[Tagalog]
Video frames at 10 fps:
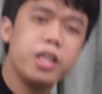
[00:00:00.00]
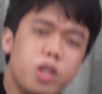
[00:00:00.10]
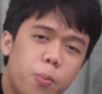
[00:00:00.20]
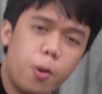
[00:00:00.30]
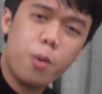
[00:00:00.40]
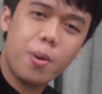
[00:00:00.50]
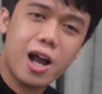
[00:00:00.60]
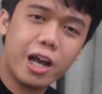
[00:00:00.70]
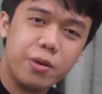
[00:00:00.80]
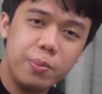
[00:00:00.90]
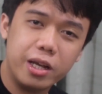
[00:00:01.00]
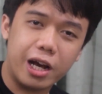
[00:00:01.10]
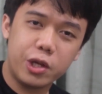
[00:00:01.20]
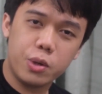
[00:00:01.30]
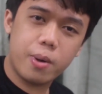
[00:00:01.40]
Ito po mga
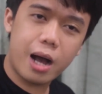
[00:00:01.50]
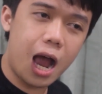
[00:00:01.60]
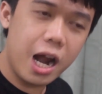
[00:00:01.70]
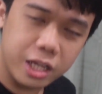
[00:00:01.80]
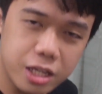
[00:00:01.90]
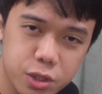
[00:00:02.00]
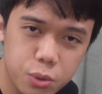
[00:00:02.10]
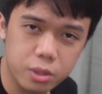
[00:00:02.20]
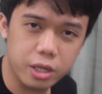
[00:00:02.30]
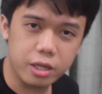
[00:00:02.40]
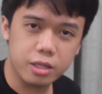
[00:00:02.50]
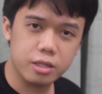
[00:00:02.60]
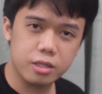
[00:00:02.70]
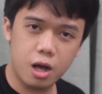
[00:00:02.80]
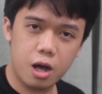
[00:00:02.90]
kaibigan, yung mga RQ student,
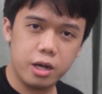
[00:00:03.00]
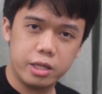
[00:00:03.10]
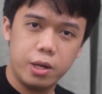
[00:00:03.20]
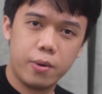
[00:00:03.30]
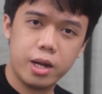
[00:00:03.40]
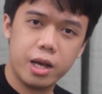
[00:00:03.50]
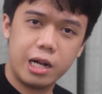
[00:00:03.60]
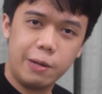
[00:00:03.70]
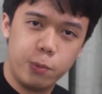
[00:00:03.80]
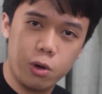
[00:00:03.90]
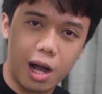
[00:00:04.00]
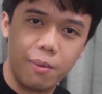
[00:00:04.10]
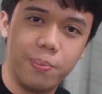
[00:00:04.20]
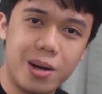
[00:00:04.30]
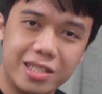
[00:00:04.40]
na wala na pong
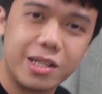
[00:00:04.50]
ambag